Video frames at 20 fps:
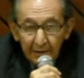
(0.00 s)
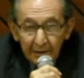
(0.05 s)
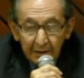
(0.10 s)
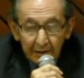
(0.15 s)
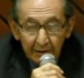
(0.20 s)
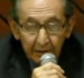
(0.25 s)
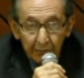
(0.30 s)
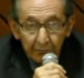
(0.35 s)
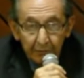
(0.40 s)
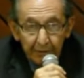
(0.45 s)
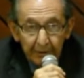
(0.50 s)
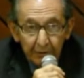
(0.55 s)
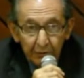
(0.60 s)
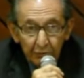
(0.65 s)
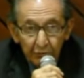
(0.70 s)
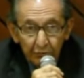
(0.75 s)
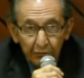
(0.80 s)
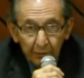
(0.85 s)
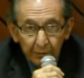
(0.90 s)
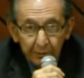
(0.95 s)
y que fue
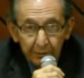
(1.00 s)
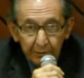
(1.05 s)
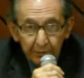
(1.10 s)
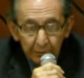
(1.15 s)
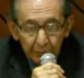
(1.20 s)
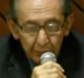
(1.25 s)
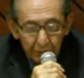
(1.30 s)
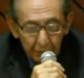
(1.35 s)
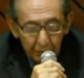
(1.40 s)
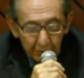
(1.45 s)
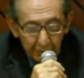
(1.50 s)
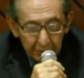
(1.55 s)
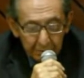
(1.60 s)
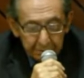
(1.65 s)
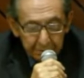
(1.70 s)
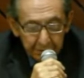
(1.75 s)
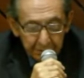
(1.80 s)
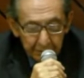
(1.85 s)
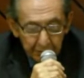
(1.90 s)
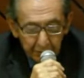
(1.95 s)
concebido, lo
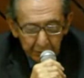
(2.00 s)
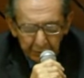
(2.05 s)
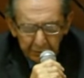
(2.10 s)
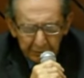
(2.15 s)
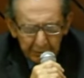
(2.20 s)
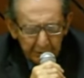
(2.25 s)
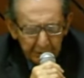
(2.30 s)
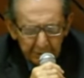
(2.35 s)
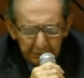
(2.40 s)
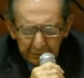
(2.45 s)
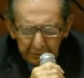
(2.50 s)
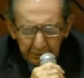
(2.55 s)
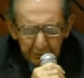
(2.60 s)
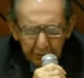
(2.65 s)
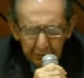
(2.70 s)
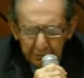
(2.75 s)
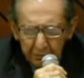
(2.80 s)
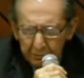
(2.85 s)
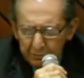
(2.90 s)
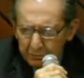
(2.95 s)
repito, y
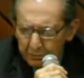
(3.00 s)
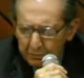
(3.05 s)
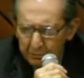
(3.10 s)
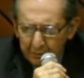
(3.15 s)
no, yo